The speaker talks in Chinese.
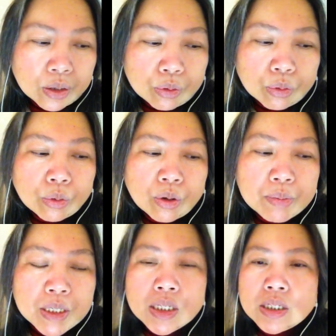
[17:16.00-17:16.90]
我我
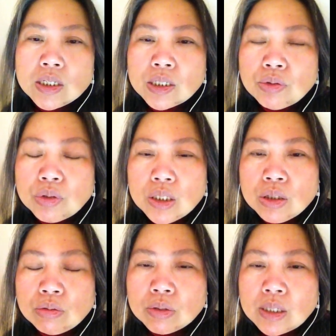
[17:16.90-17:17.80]
们是这追
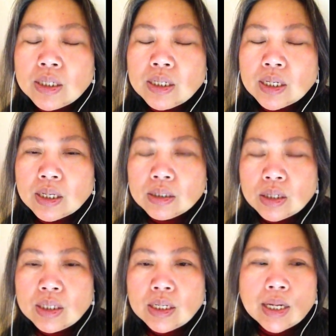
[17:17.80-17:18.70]
求真正的
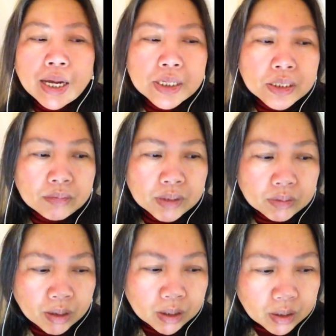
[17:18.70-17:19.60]
真正的爱情嘛，
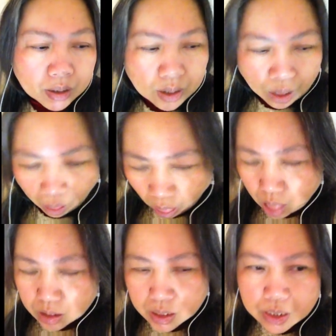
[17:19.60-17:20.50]
是
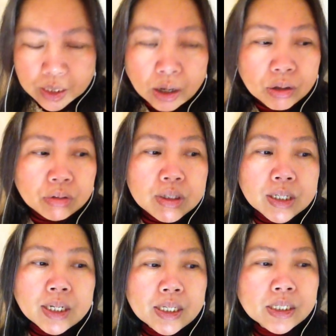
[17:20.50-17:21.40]
吧？真正要有一
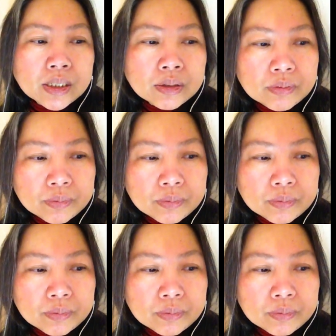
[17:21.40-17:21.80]
些感情。